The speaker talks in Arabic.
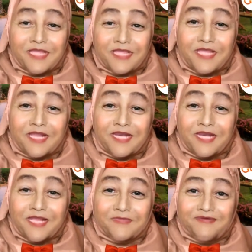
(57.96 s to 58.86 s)

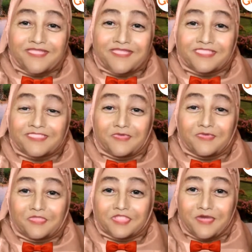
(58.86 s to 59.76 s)
الجزئية دي انا ما
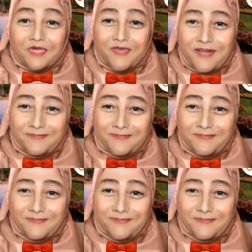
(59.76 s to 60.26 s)
كنتش هقولها